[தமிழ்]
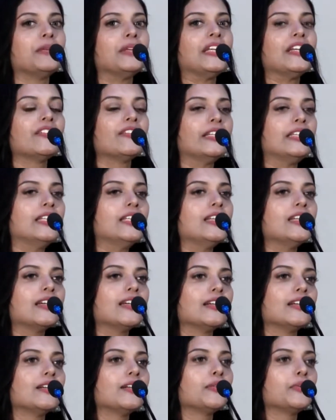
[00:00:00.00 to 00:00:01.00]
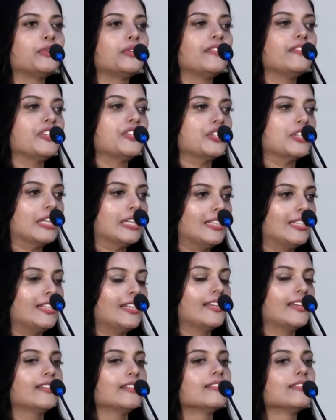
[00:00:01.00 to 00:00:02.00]
இங்கே வந்து நான் ஒரு விஷயம்
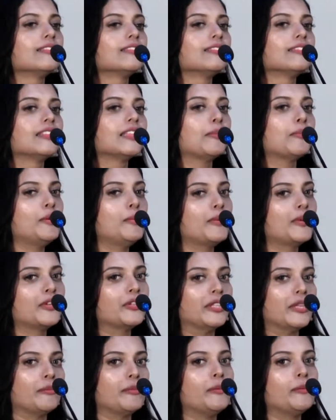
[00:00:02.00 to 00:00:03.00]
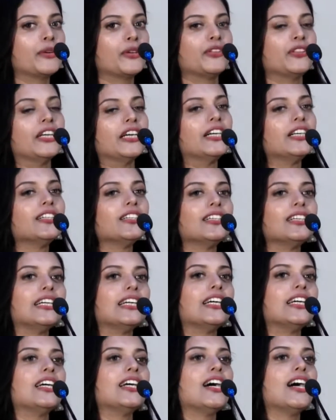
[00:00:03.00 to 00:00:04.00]
கற்றுக்கிட்டேன் தமிழ் படம் தமிழ் படம் தான்
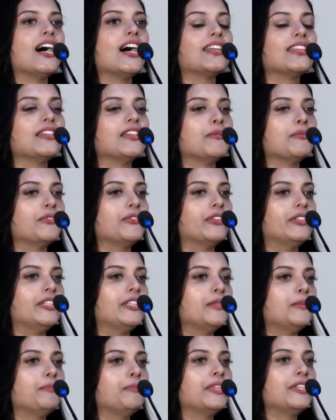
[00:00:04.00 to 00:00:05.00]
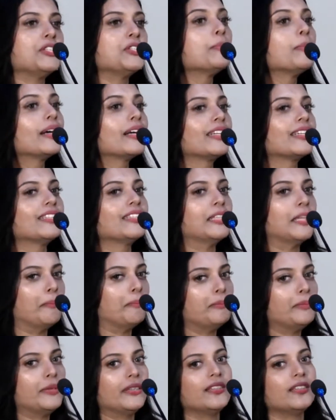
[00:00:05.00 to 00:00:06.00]
அதை நம்ம வந்து பிரித்து பார்க்குறது
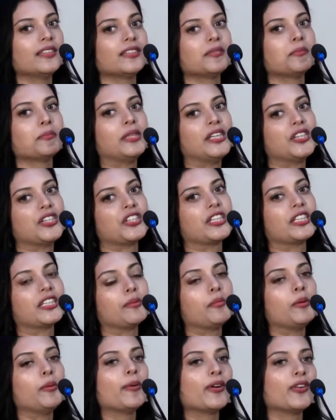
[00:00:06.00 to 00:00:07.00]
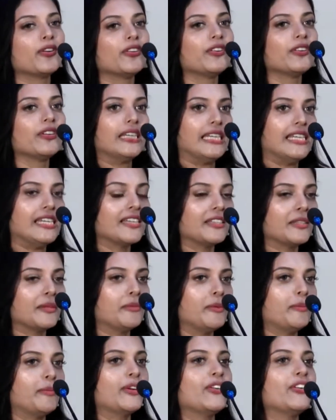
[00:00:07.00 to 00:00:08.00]
தப்பு மலேசியா தமிழ் படம் இந்தியா
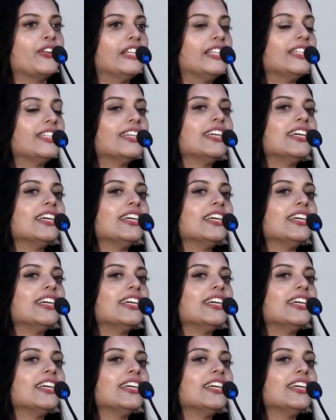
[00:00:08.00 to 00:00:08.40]
தமிழ் படம்னு